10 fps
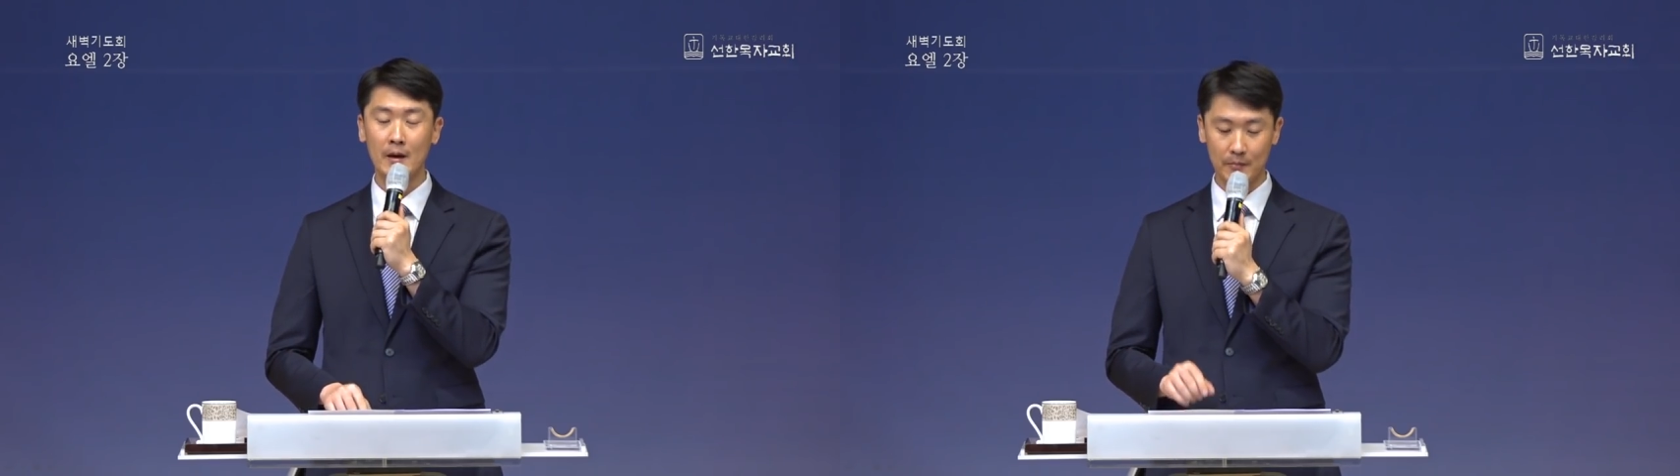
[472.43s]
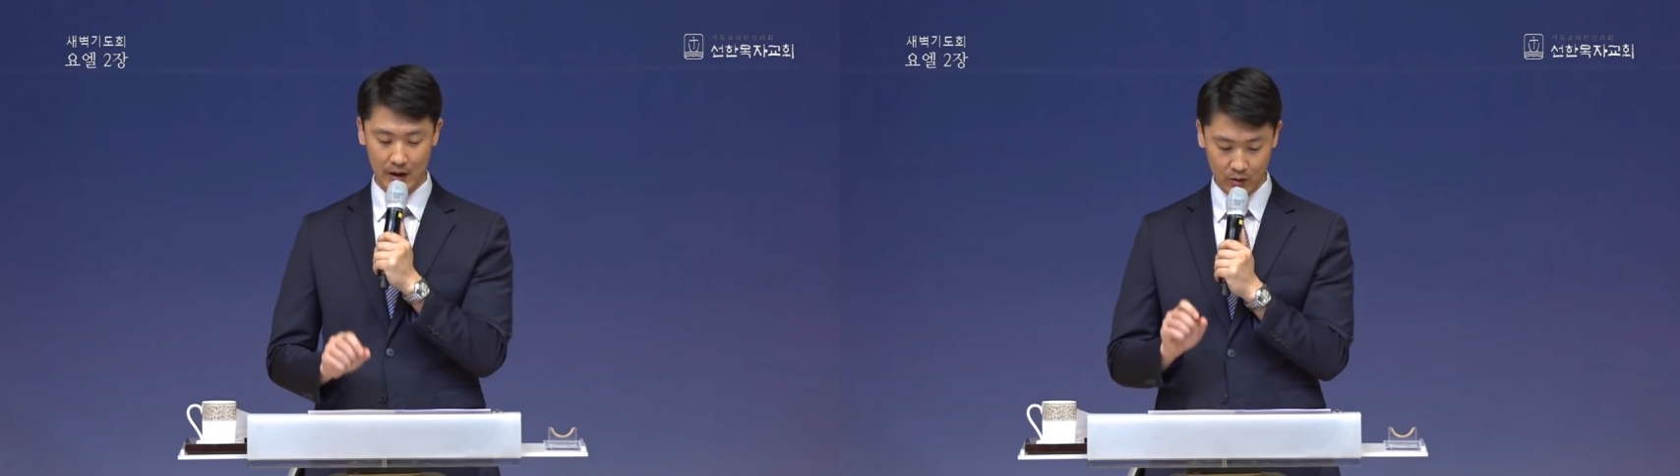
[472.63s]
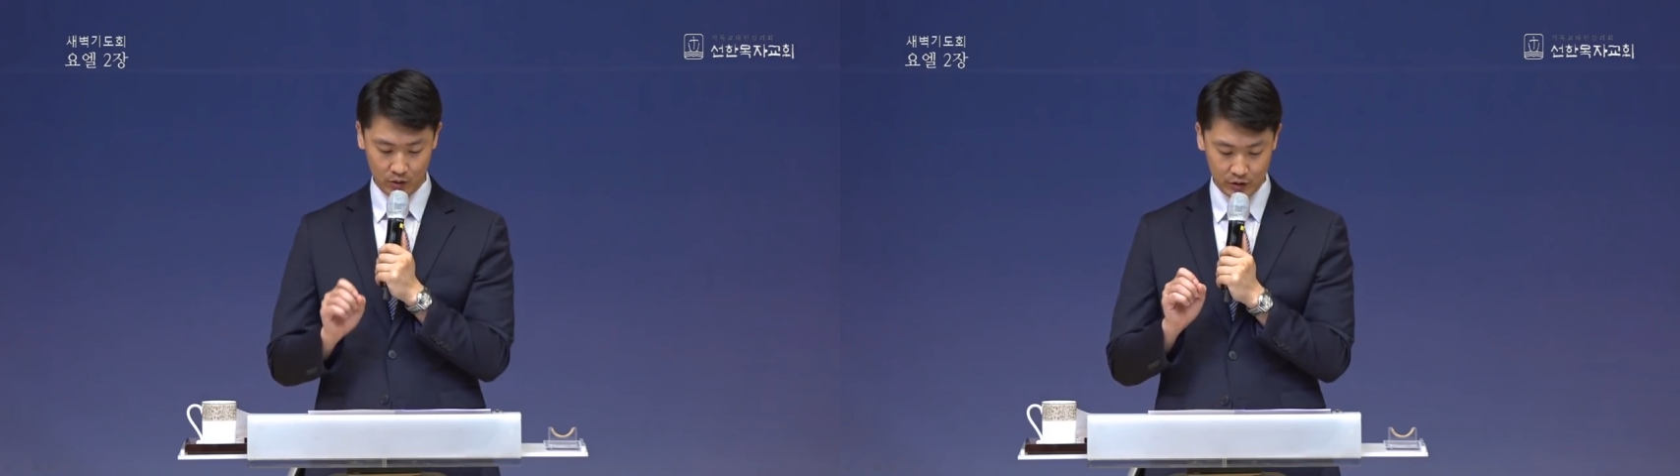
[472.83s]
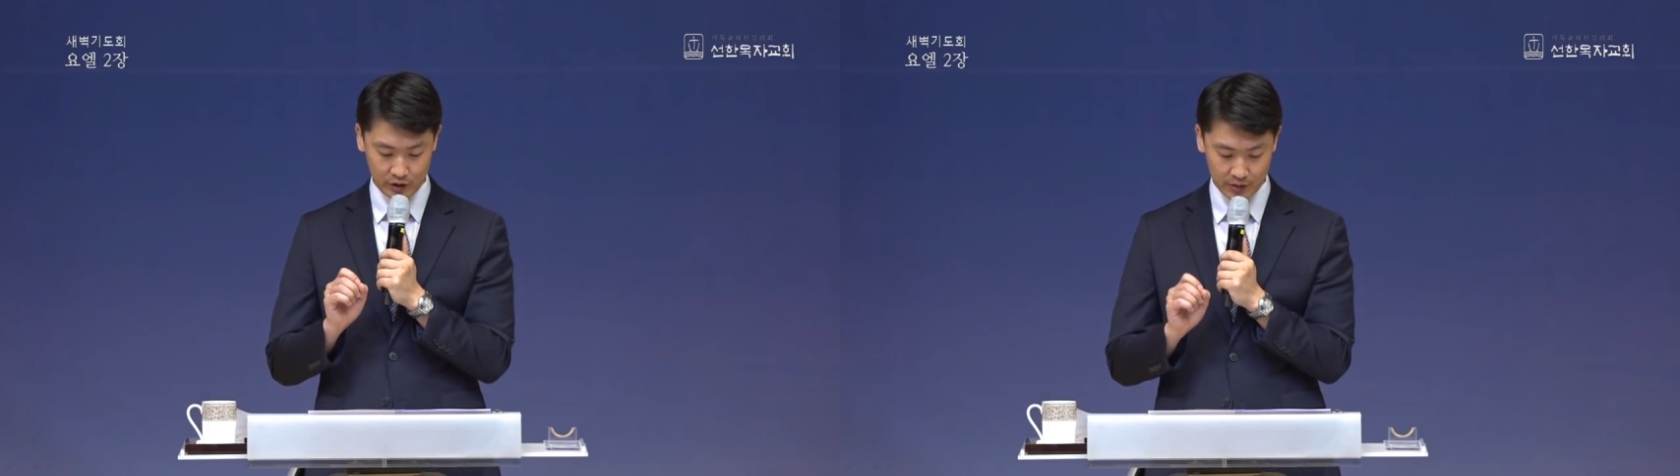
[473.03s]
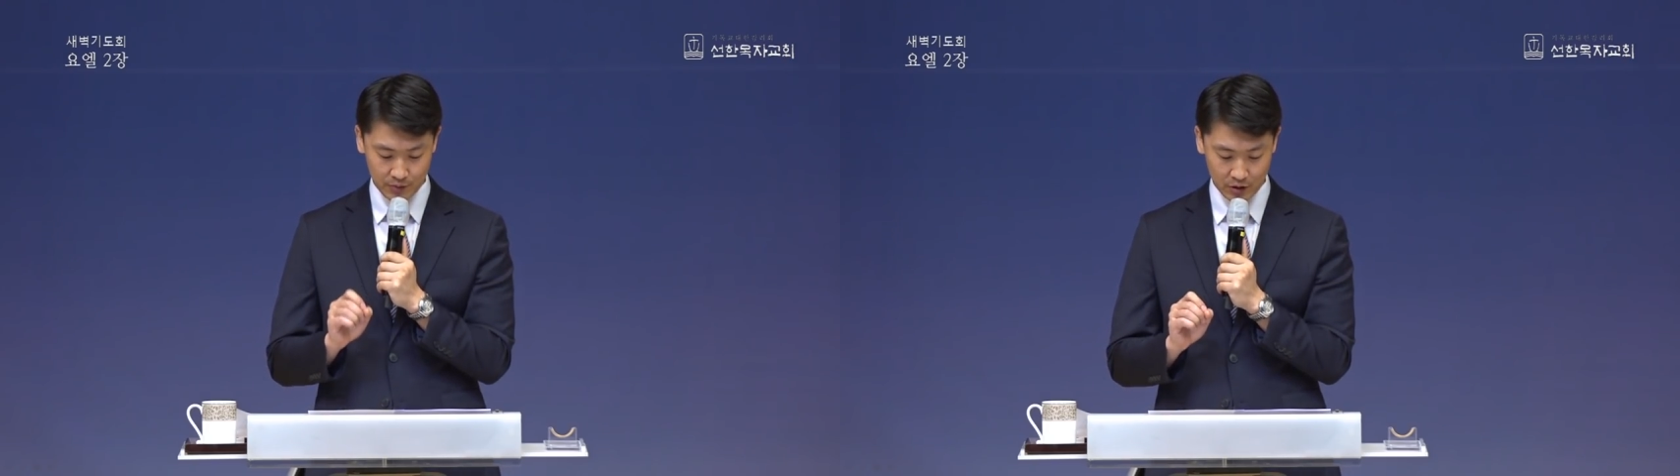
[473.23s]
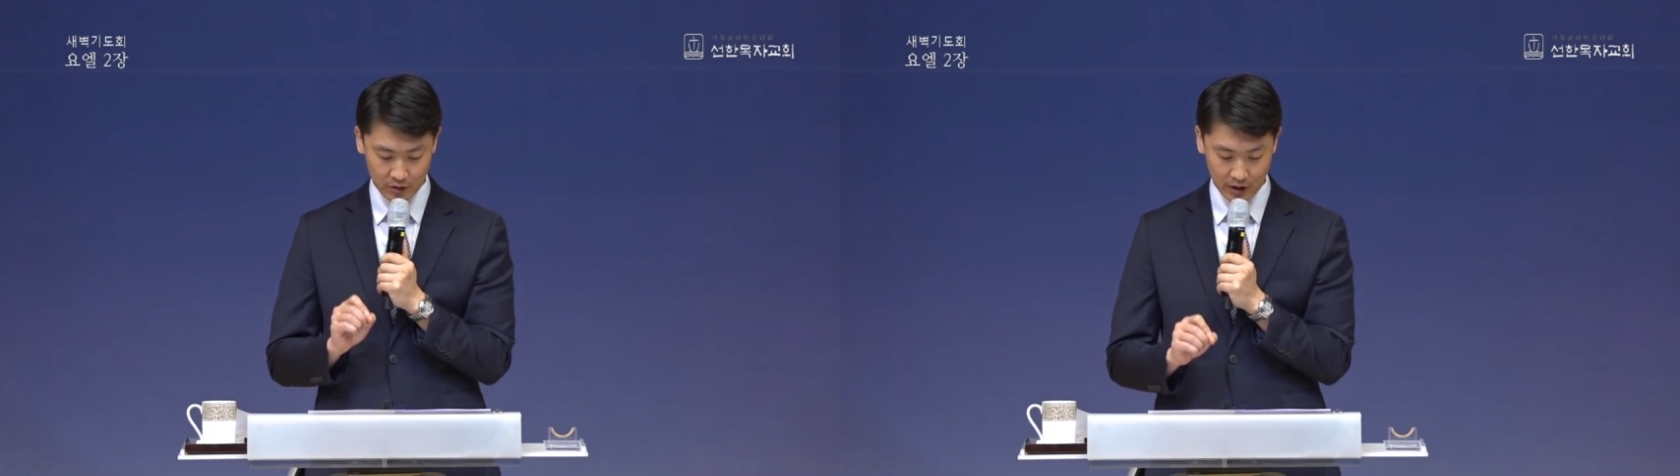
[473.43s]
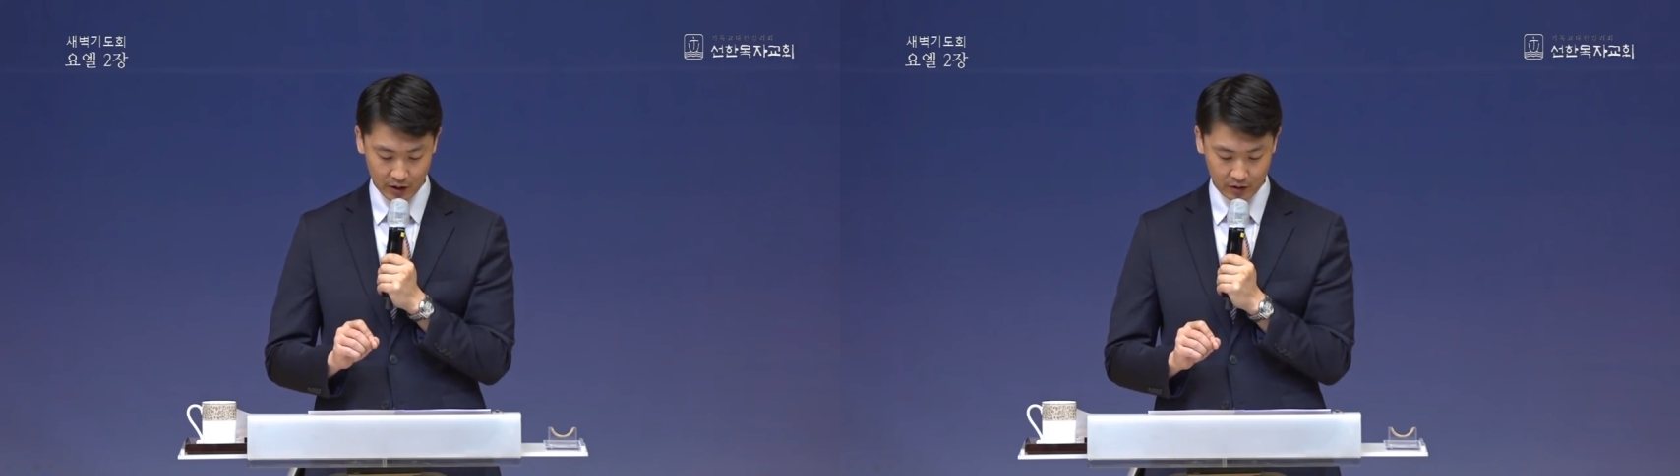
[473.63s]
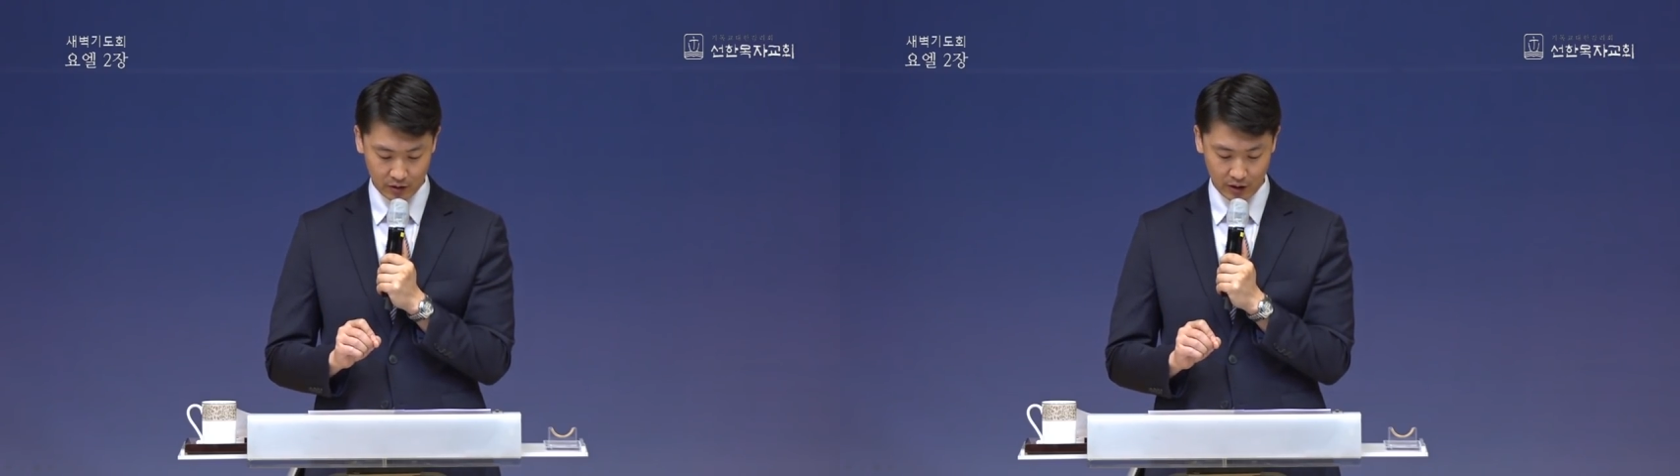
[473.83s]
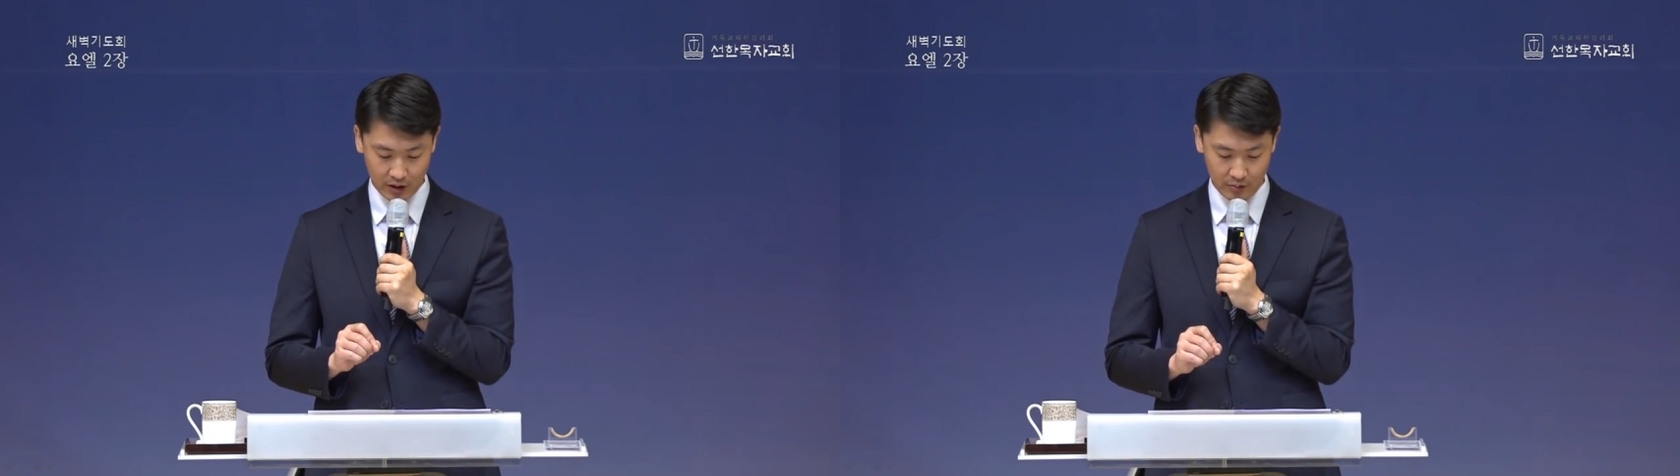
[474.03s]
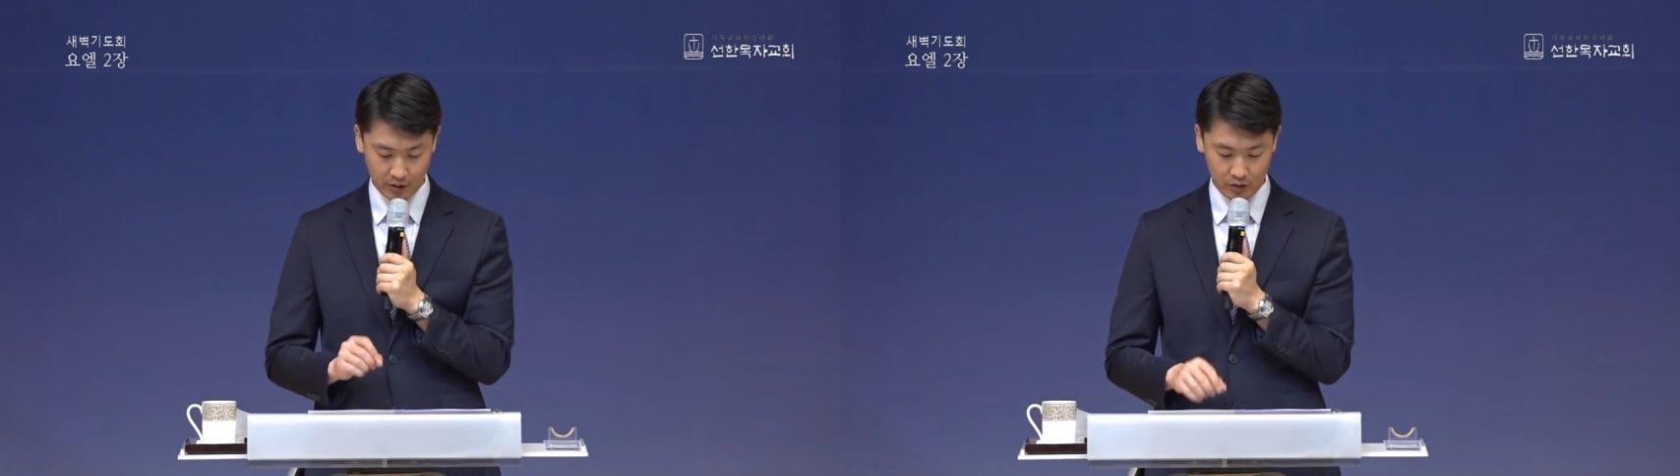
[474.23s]
바로 그 심령을 향해서
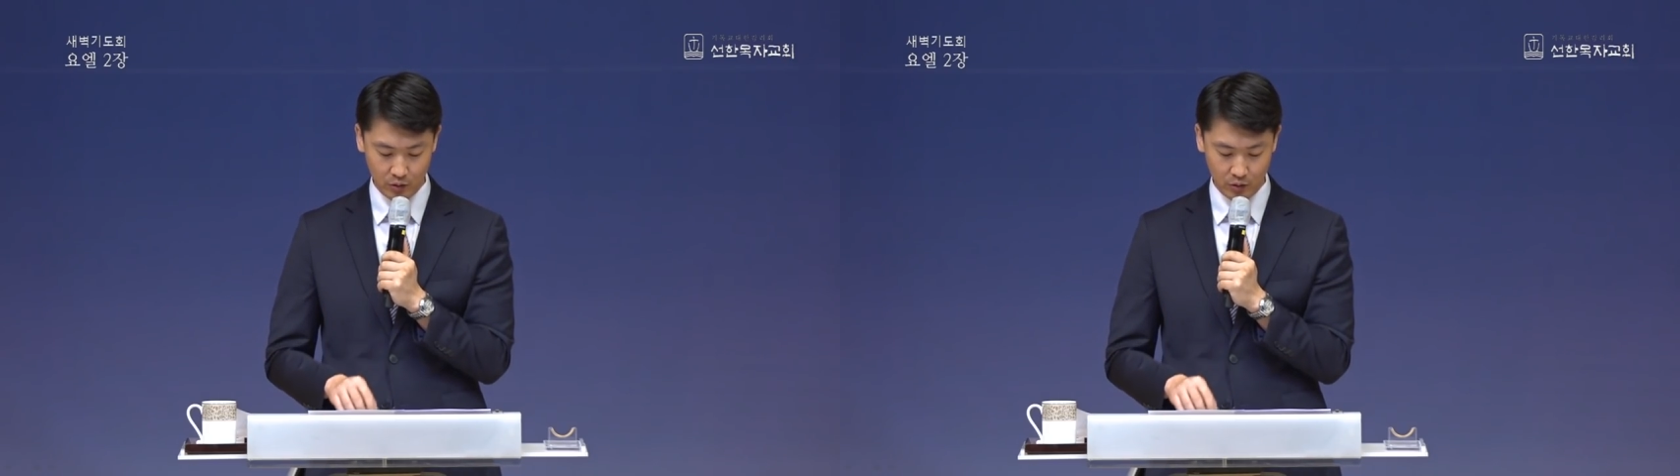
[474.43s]
하나님께서